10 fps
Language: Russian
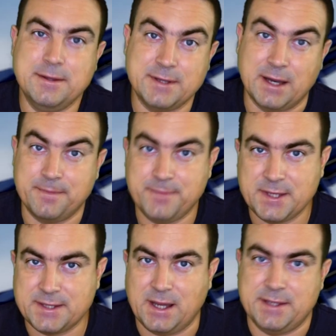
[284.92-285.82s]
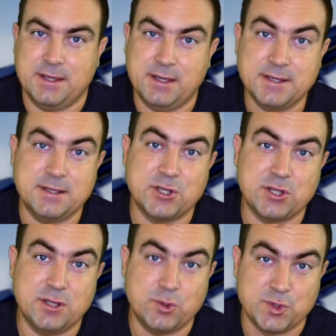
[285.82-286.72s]
Да, кстати, если
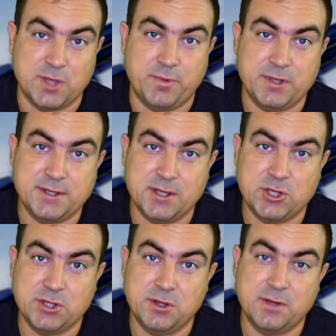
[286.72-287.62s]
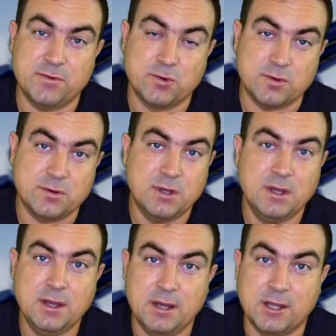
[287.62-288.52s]
же на Ту-154 вдруг
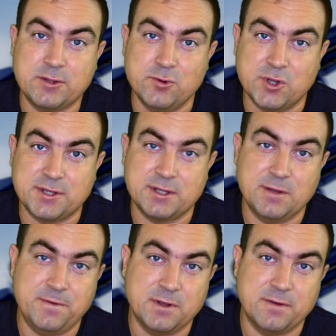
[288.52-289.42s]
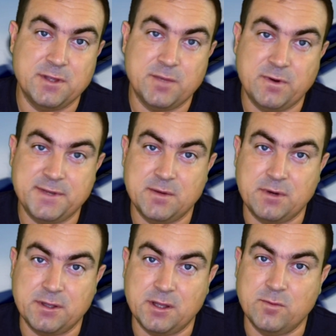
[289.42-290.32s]
отключится демпфирование по всем
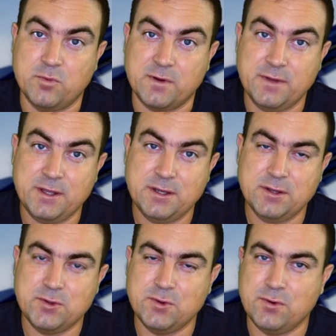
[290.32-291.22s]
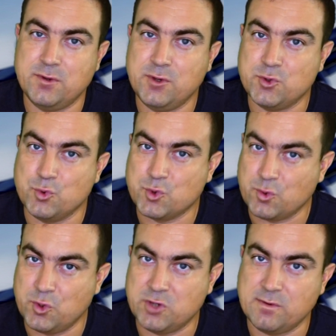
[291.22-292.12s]
каналам управления, то из
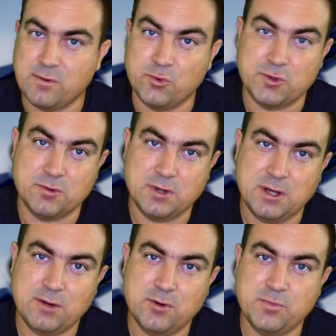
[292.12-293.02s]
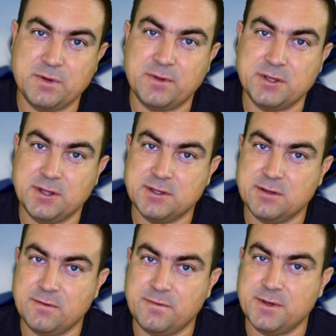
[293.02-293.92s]
устойчивого утюга он
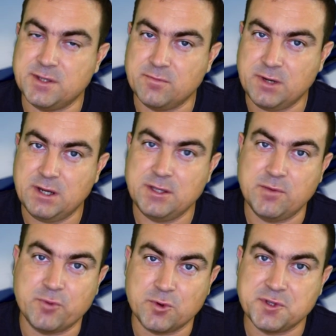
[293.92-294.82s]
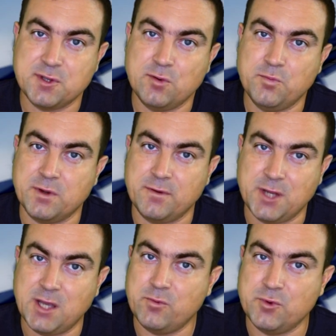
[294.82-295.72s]
превратится в весьма непросто
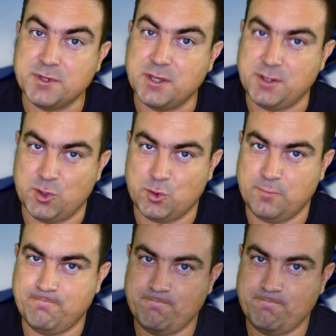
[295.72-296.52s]
управляемую сосиску.